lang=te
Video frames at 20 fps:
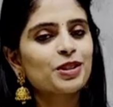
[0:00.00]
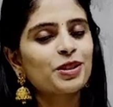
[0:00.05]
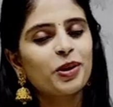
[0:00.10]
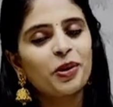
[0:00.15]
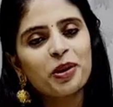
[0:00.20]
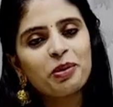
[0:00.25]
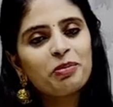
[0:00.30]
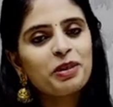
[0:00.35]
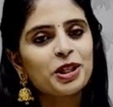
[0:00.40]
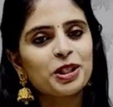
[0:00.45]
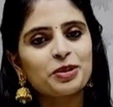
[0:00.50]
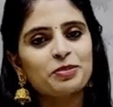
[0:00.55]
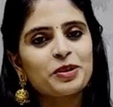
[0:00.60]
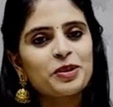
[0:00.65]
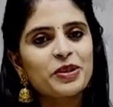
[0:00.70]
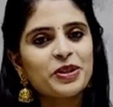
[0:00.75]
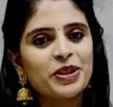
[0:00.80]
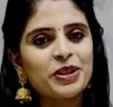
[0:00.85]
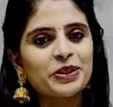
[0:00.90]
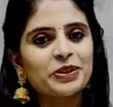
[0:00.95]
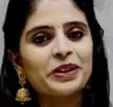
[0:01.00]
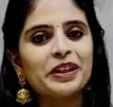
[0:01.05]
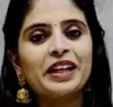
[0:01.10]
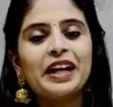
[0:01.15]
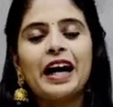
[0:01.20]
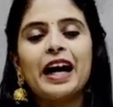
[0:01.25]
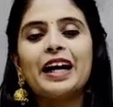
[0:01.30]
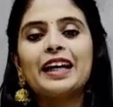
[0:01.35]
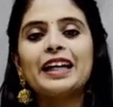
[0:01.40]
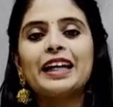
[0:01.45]
చేసుకోవడం మర్చిపోవద్దు
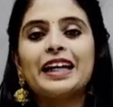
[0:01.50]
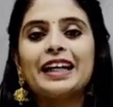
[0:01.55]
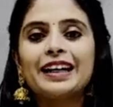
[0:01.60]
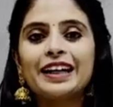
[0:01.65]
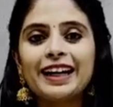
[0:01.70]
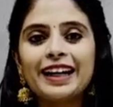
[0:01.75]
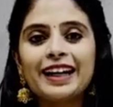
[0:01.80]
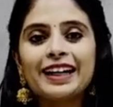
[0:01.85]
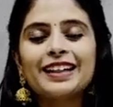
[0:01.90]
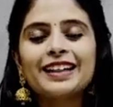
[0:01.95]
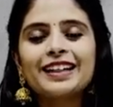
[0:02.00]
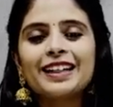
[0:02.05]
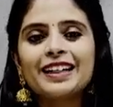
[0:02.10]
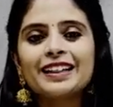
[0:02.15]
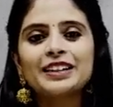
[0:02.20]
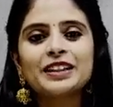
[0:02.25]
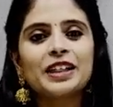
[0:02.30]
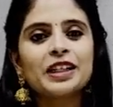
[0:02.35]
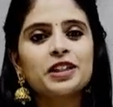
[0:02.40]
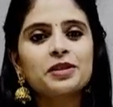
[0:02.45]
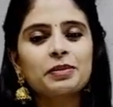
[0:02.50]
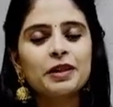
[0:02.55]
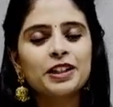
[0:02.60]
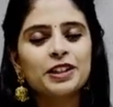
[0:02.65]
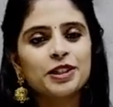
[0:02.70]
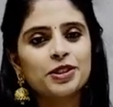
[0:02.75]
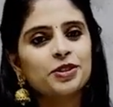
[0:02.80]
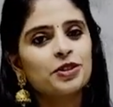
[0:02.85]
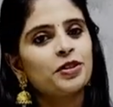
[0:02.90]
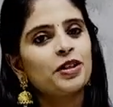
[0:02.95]
అండ్ ఇంకా ఎలాంటి కలెక్షన్
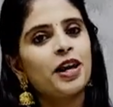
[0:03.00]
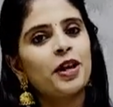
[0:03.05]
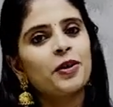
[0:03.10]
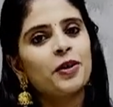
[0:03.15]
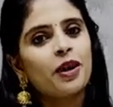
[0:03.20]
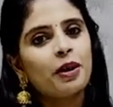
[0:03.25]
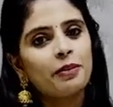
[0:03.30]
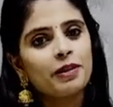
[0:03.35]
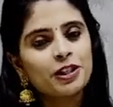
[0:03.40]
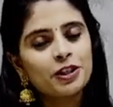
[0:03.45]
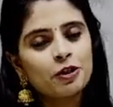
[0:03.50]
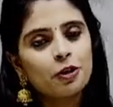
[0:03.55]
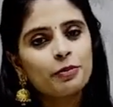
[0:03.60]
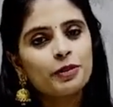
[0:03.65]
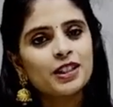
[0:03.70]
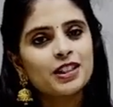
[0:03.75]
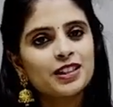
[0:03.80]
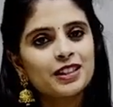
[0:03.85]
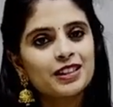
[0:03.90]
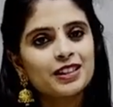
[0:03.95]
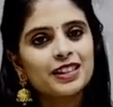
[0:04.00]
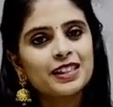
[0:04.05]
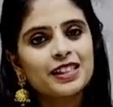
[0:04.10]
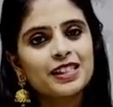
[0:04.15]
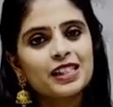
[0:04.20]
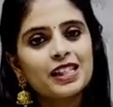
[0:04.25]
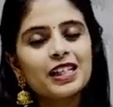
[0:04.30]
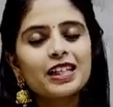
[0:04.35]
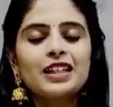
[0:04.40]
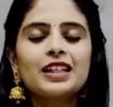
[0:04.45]
ఎక్స్పెక్ట్ చేస్తున్నారో కమెంట్స్ లో మెన్షన్
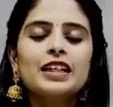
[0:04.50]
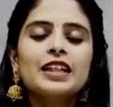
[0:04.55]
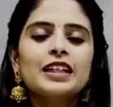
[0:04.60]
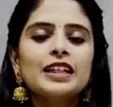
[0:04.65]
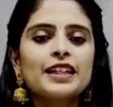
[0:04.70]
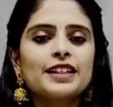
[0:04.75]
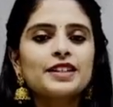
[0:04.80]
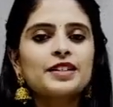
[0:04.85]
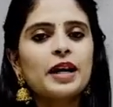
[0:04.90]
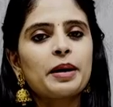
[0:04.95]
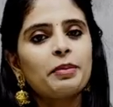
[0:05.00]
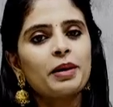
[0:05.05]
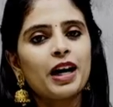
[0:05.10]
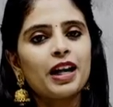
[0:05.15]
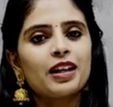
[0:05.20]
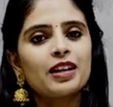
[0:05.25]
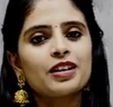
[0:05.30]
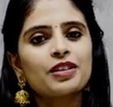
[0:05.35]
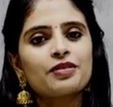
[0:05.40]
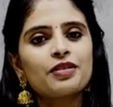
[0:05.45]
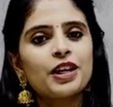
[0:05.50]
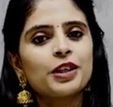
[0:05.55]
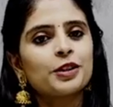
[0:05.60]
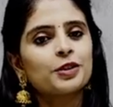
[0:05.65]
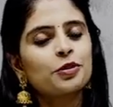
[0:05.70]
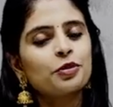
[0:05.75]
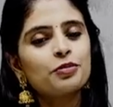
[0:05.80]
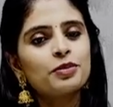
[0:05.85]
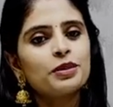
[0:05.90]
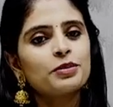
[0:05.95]
చేస్తే నెక్స్ట్ టైం అలాంటి
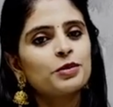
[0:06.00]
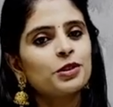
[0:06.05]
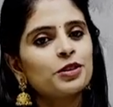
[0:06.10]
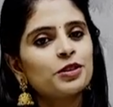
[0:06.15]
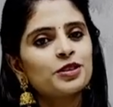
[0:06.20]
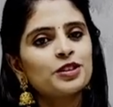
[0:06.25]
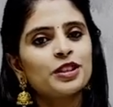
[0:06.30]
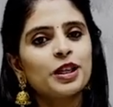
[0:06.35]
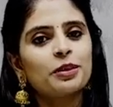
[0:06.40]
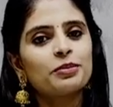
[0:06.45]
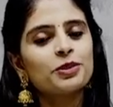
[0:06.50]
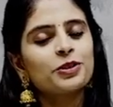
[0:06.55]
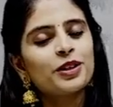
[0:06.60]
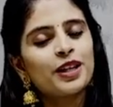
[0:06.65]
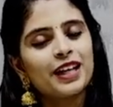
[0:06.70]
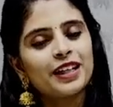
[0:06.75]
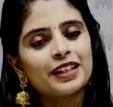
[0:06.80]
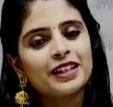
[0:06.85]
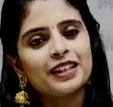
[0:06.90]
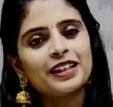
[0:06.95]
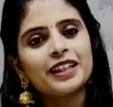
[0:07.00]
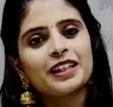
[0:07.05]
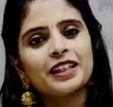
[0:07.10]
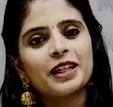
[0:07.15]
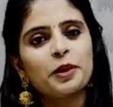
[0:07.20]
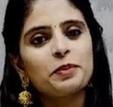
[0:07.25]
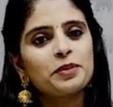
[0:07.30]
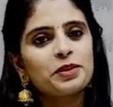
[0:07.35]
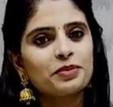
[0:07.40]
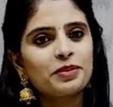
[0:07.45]
వాటితో మీ ముందు ఉంటాము అంటిల్
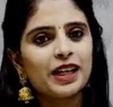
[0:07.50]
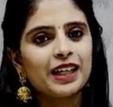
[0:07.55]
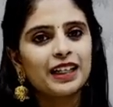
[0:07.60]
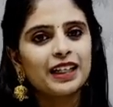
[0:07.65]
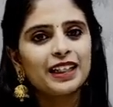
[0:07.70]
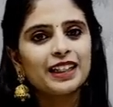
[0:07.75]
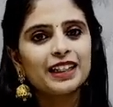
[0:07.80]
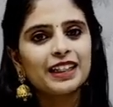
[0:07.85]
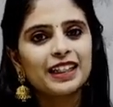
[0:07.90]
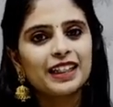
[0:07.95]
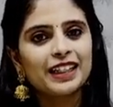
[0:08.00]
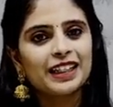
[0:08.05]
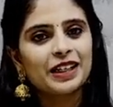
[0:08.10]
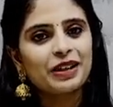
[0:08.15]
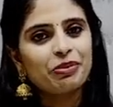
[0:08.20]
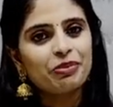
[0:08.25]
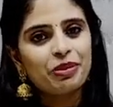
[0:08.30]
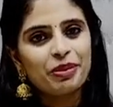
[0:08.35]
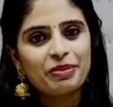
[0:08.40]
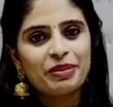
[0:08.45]
దెన్ కీప్ స్మైలింగ్ టేక్ కేర్